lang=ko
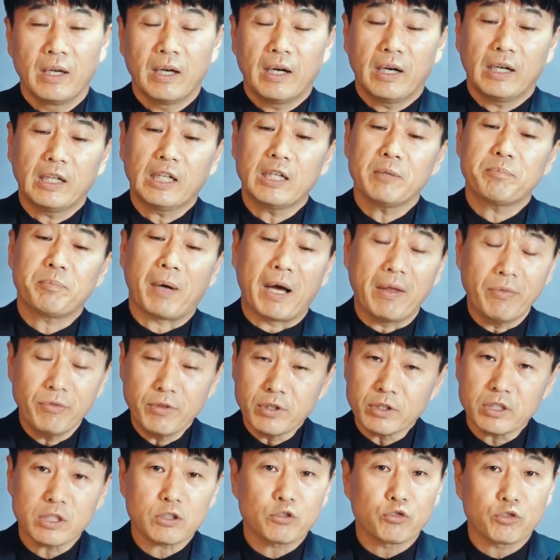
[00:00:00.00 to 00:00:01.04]
하나님
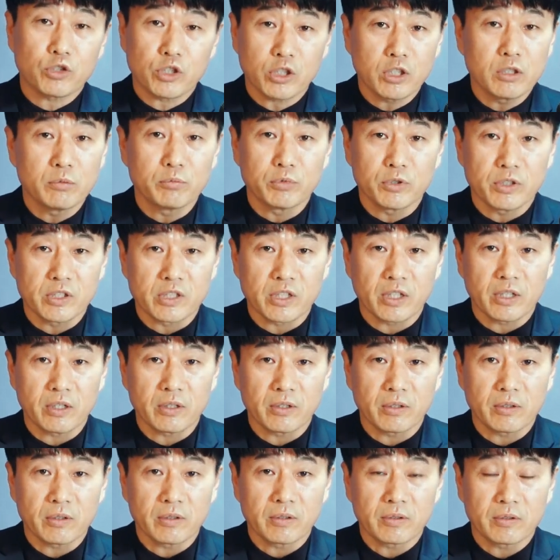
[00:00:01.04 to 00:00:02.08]
반드시 주시는
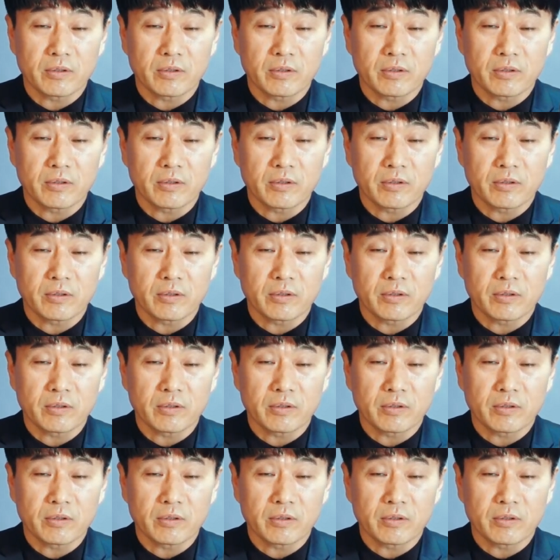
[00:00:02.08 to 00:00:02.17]
분이세요.